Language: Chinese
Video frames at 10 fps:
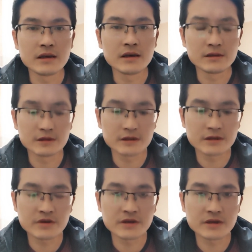嗯，这个
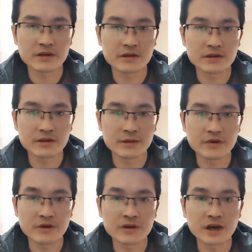视频呢也
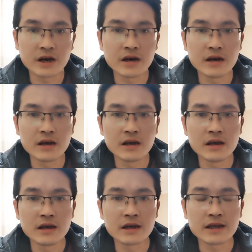比较长，
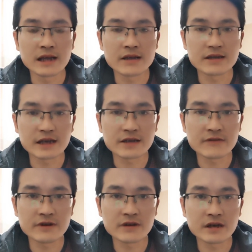给大家暂时
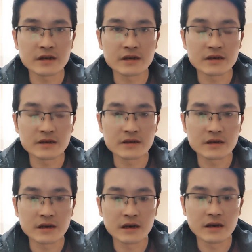分享
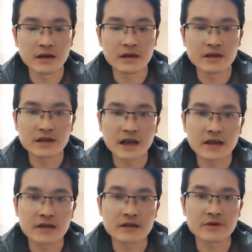这啊，下
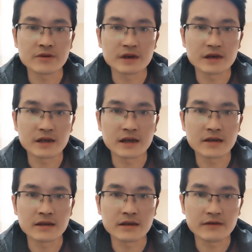一个视频我给大家
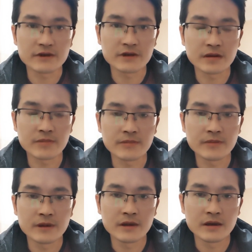再分享。
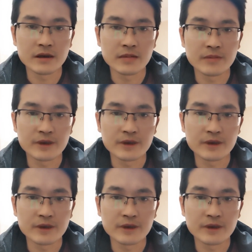呃，